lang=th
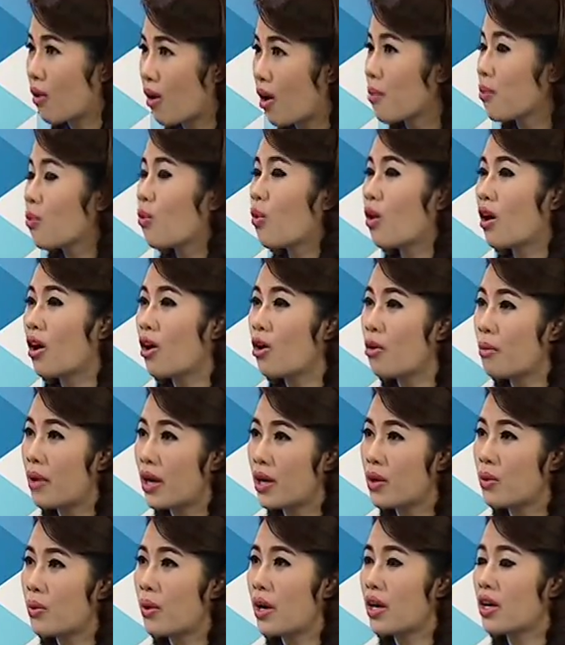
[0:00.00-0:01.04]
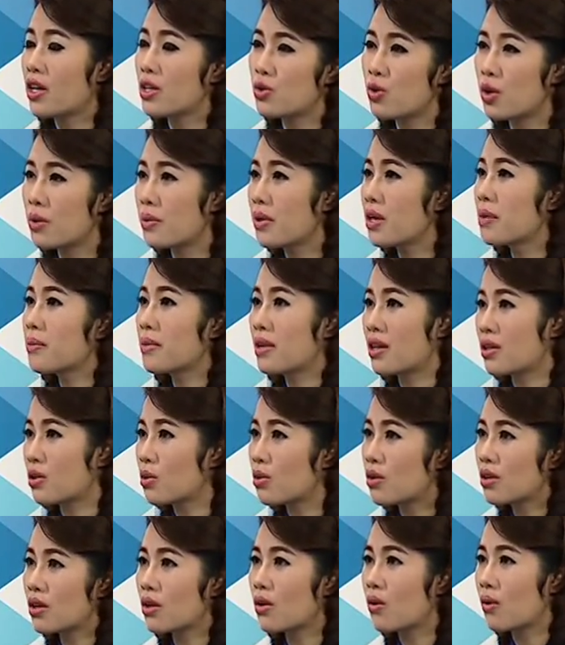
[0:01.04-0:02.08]
ครอบครัวเข้ามาด้วยก็ช่วยเพิ่มกระตุ้
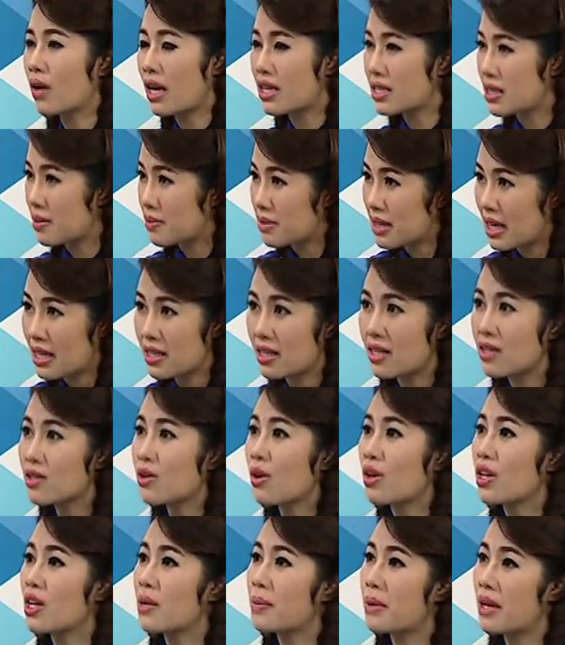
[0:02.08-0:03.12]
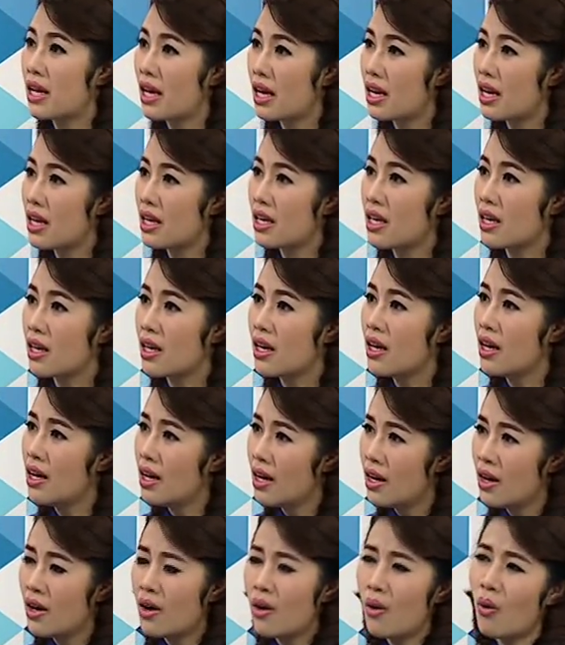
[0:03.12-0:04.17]
นเรื่องของการจับจ่ายใช้สอยในประเทศได้อีกถูก
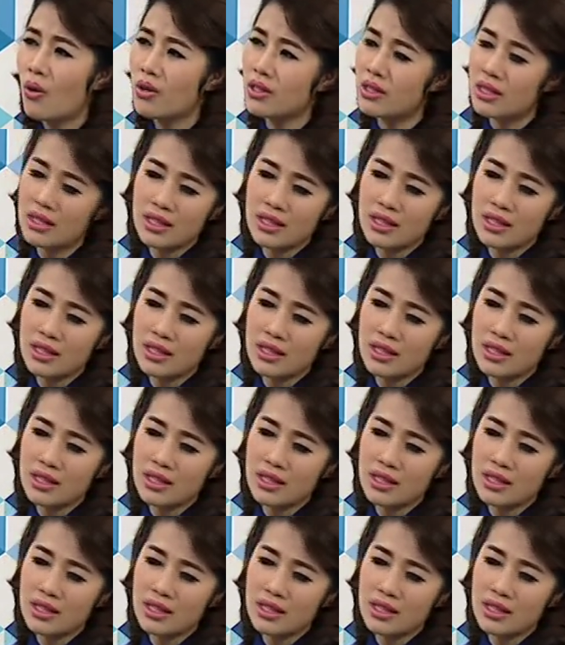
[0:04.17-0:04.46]
ต้องโอ้